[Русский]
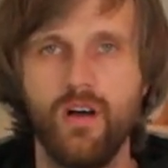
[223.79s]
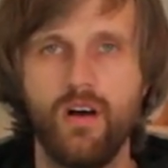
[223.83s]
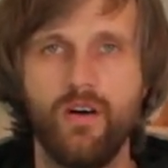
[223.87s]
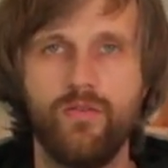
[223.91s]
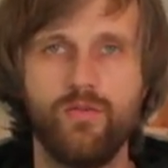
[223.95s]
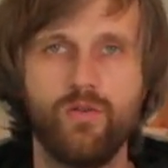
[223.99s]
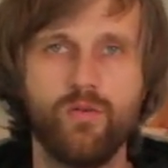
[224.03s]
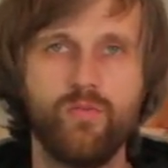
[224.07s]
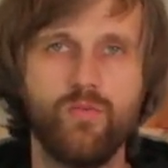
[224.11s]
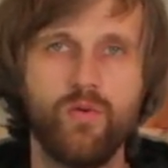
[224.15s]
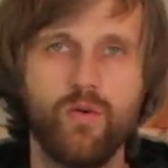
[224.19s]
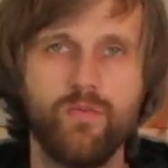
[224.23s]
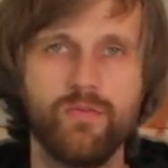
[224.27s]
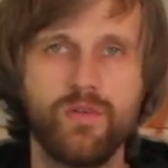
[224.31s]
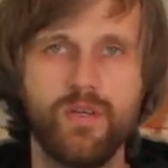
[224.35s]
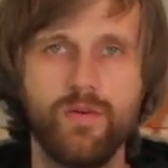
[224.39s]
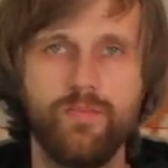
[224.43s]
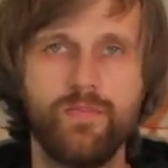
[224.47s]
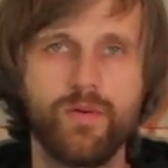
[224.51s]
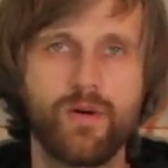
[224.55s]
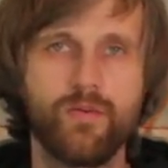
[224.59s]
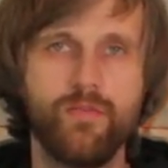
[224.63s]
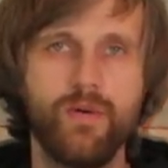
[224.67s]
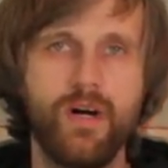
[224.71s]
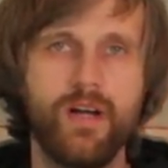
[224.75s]
в любом
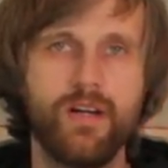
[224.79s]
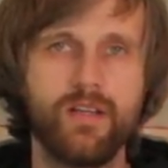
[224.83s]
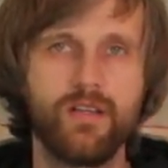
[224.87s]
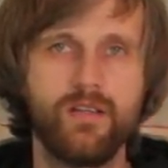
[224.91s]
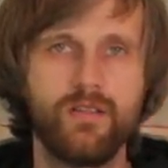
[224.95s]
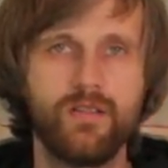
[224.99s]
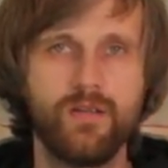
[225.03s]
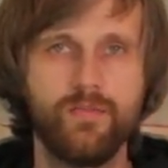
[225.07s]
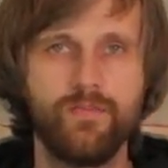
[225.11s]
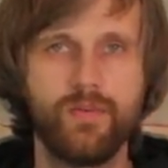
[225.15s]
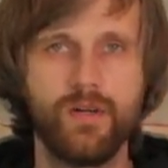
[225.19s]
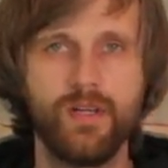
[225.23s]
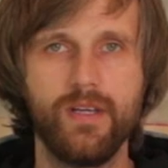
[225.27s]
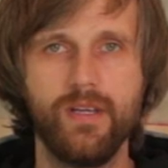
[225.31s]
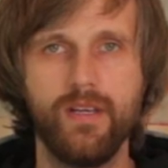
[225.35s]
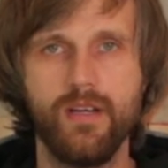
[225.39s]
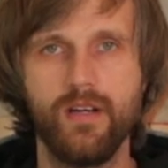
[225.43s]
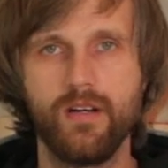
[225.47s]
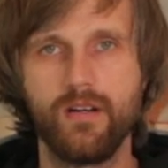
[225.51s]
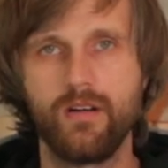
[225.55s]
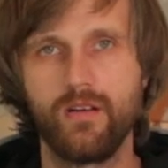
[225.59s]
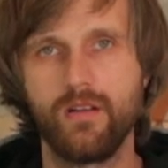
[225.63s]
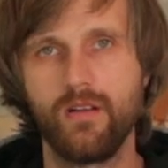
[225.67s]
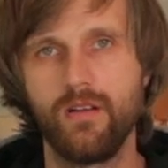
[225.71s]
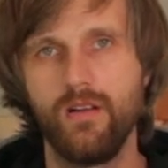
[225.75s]
гипермаркете,
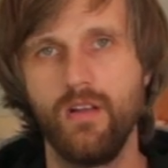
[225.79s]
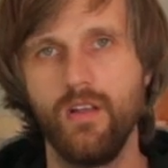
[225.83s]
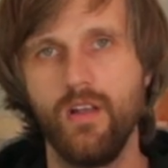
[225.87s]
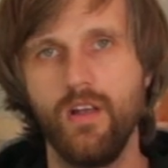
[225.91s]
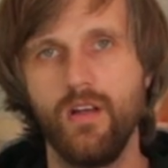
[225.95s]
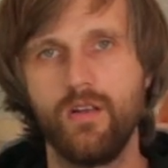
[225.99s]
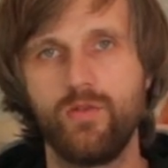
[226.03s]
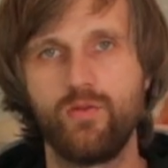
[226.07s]
приехал.